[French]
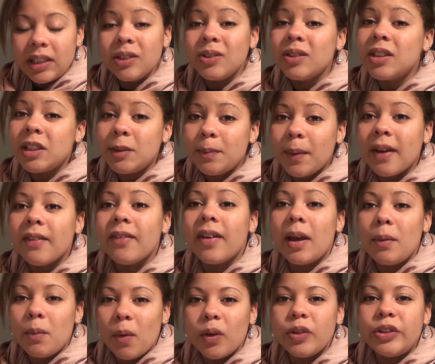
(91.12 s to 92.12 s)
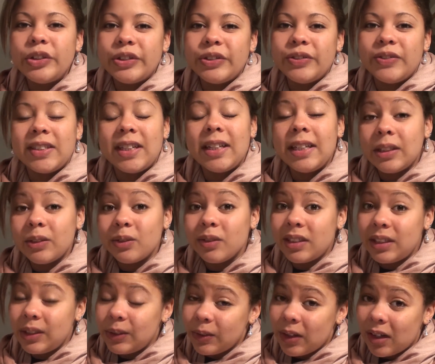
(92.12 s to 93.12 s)
j'espère vraiment que vous allez
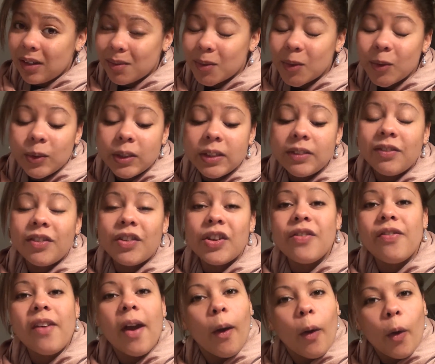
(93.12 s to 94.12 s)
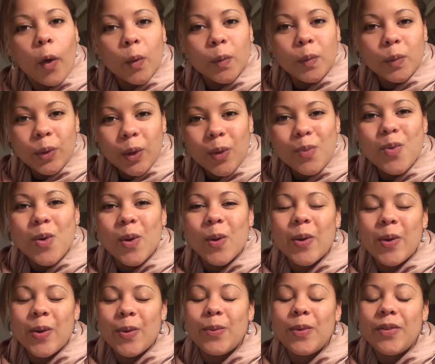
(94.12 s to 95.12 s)
continuer à me suivre. Je vais faire au mieux pour
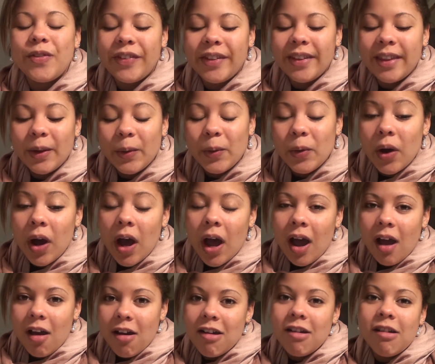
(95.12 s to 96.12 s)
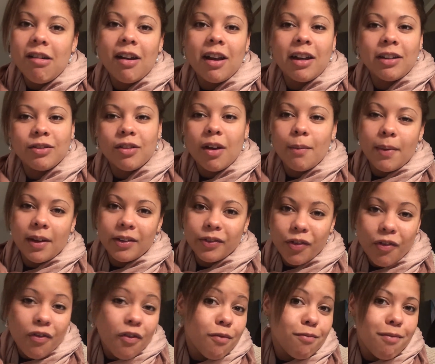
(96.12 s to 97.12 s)
que mes vidéos ne euh, elles soient pas
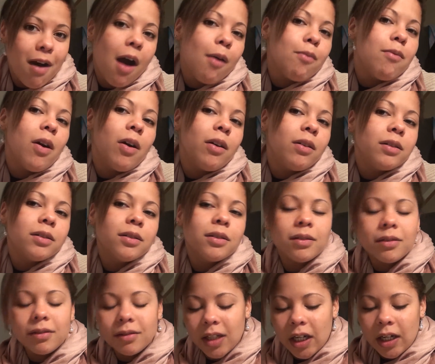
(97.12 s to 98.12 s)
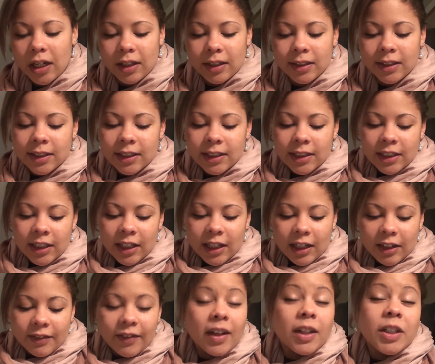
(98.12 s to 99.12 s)
trop barbantes ou euh,
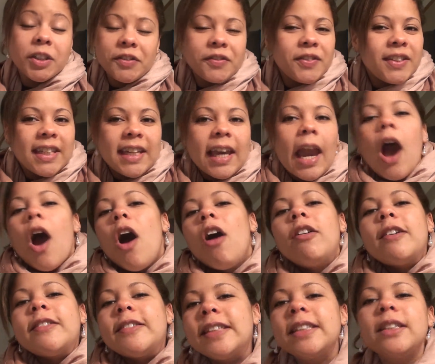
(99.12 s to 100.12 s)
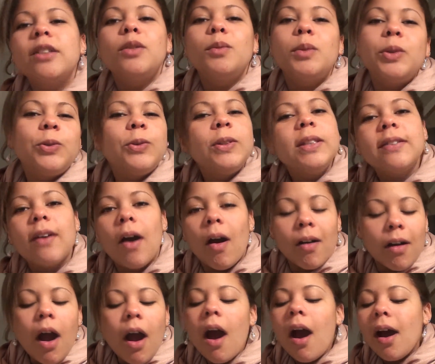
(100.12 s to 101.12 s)
enfin que vous ayez envie de me suivre
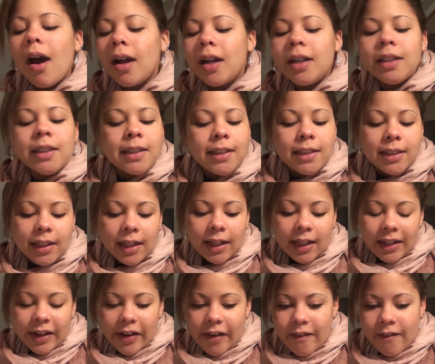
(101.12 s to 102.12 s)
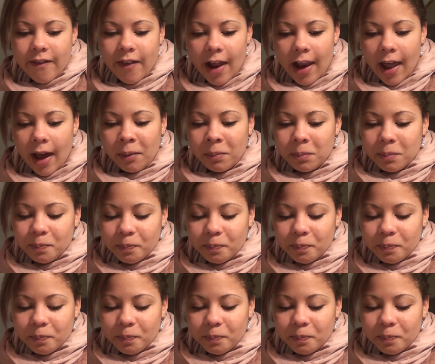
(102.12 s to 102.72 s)
encore. Voilà.